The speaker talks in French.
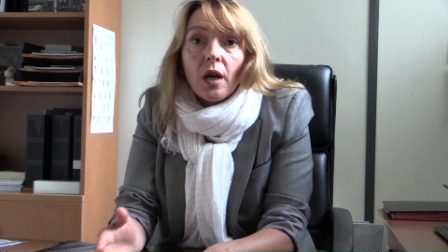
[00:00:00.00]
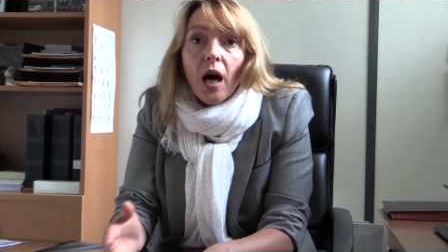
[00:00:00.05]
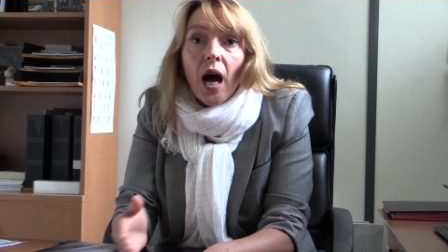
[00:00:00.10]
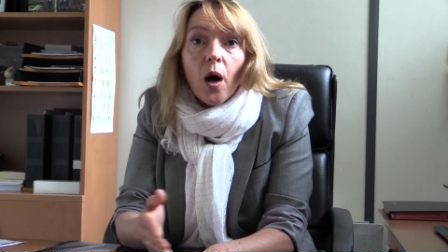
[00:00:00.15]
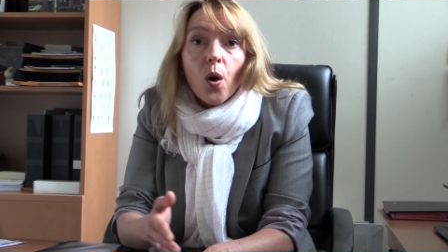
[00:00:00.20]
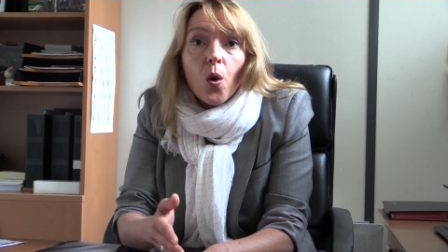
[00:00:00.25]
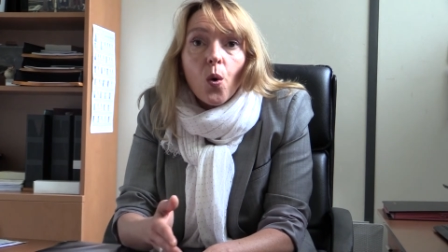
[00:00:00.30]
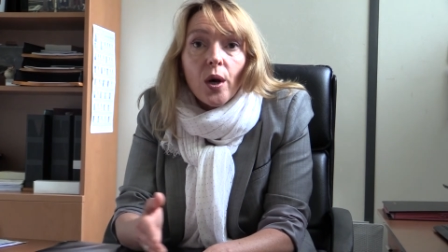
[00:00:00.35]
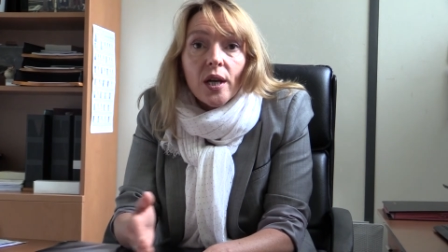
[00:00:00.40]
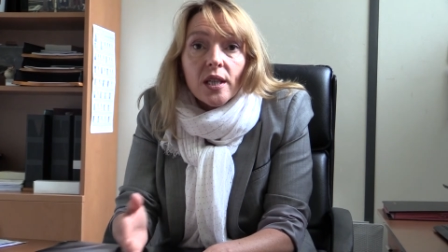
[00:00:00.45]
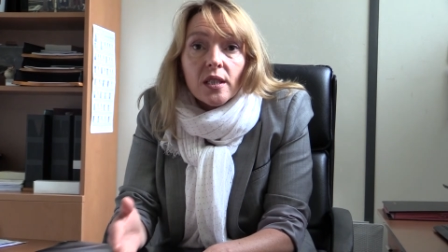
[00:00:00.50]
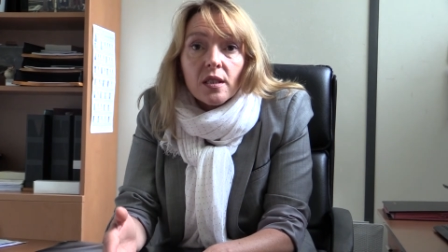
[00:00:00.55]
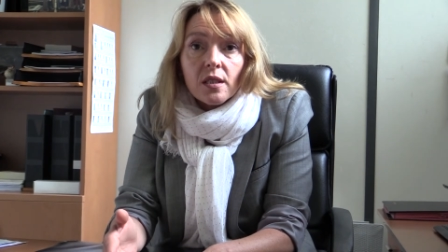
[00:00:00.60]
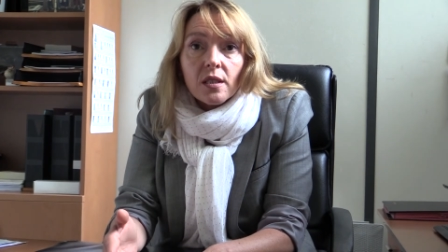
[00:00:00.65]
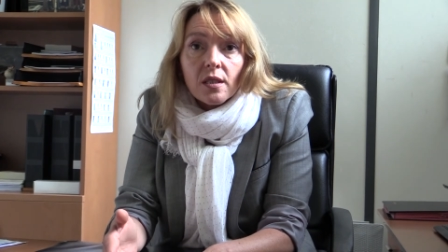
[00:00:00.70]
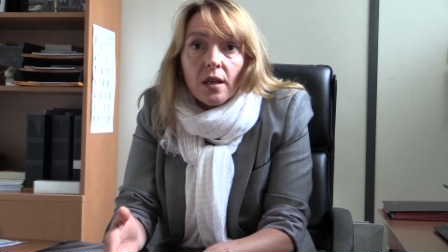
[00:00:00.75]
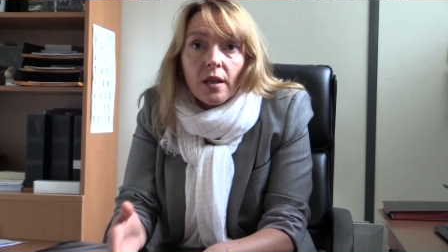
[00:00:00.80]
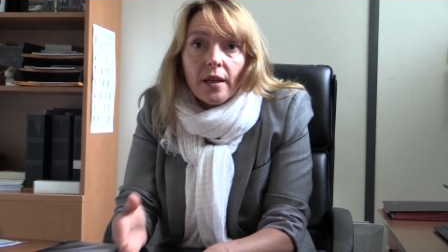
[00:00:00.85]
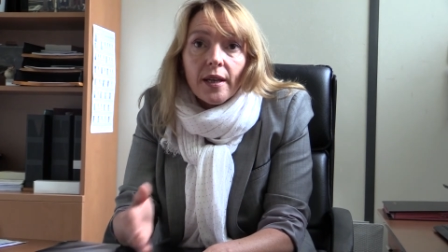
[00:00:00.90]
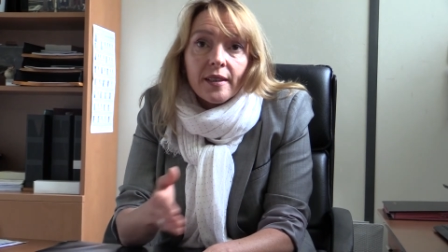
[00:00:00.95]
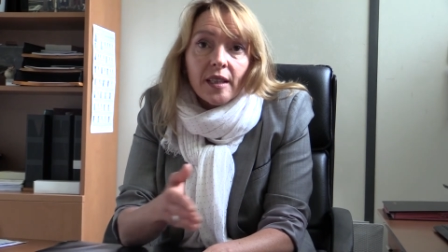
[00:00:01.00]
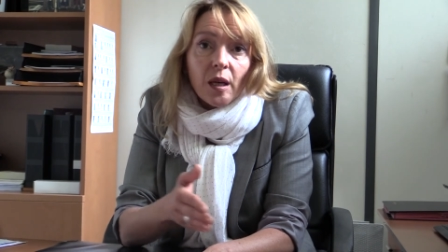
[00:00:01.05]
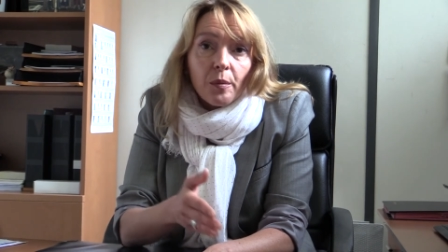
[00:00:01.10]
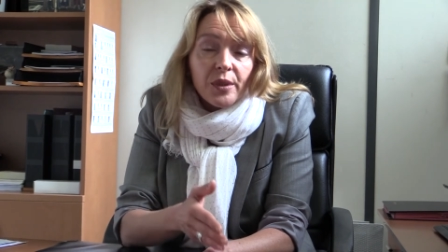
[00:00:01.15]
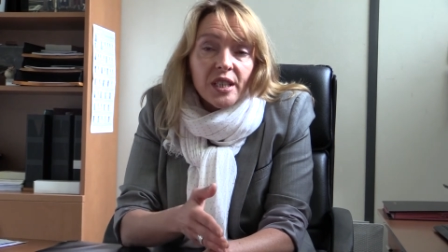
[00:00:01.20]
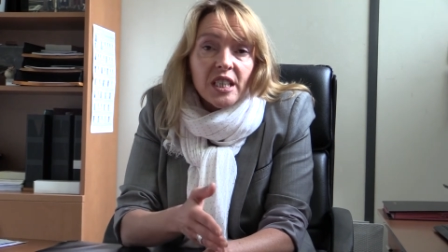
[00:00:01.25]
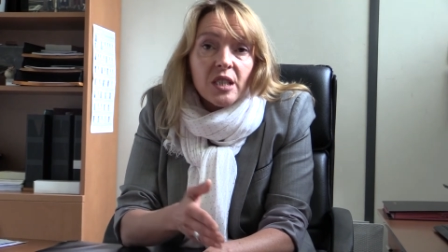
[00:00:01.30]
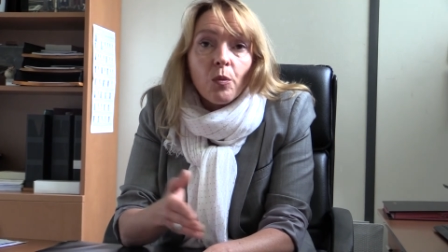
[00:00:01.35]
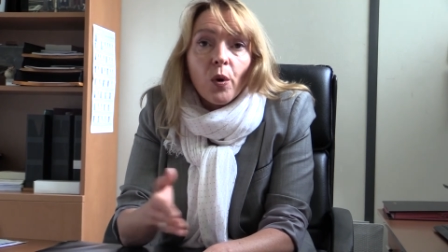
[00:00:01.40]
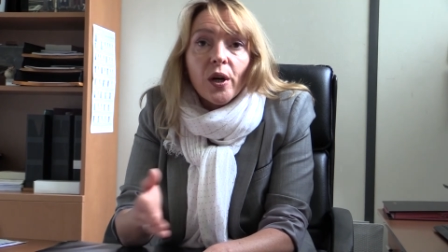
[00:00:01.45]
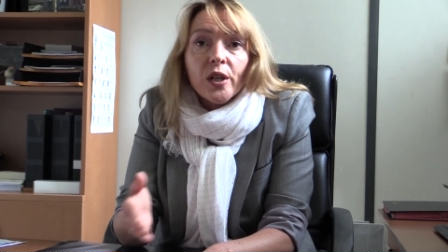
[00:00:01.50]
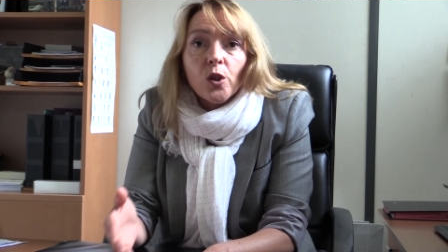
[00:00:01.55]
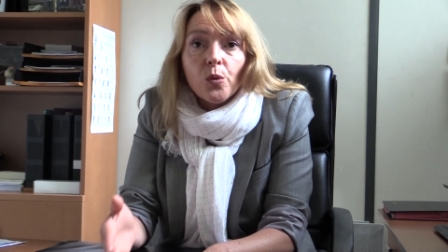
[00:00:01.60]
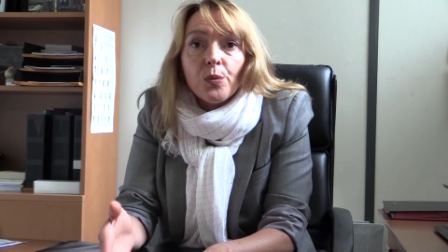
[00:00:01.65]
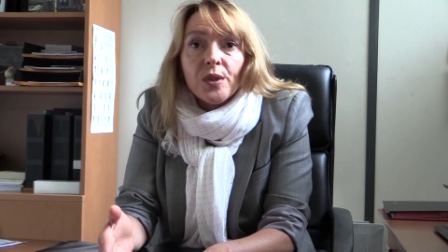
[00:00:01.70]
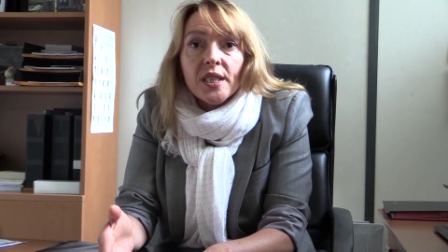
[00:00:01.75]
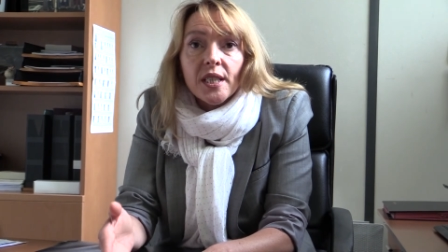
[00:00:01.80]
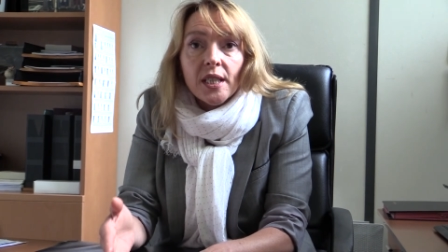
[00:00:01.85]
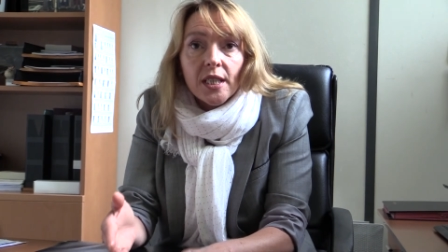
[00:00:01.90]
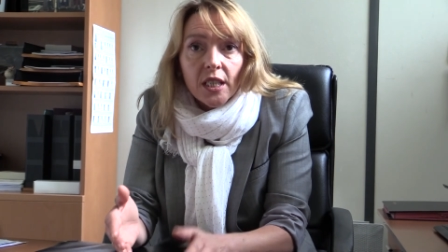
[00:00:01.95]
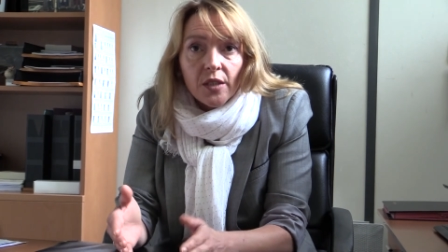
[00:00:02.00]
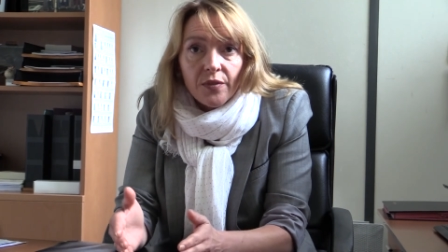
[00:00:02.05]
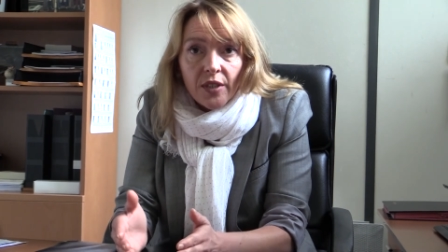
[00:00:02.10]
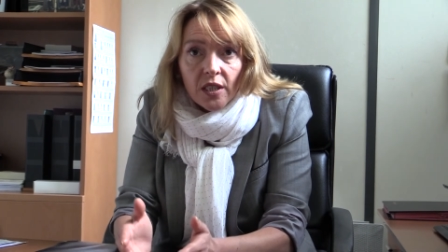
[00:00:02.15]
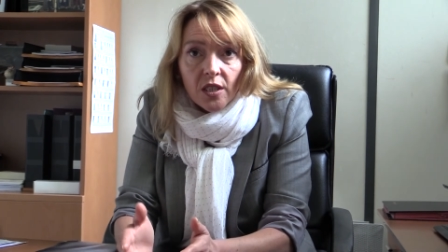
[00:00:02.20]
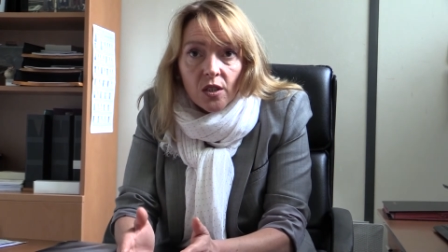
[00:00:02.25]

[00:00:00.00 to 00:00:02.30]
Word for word: AES établissement et domicile qui vient